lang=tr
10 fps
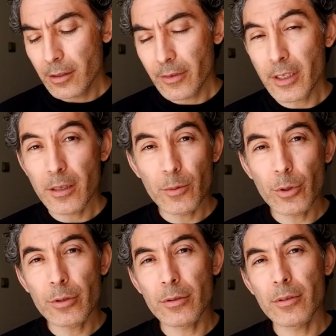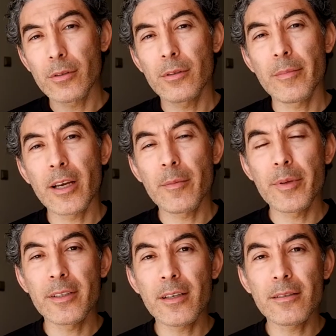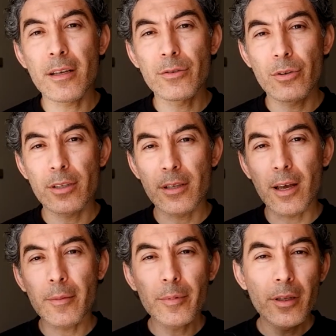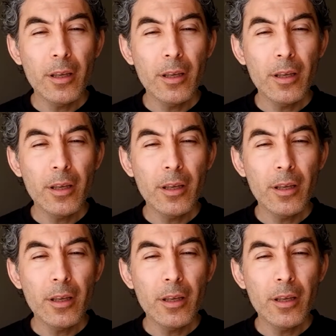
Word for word: ve 24 megapiksel sensöre sahip.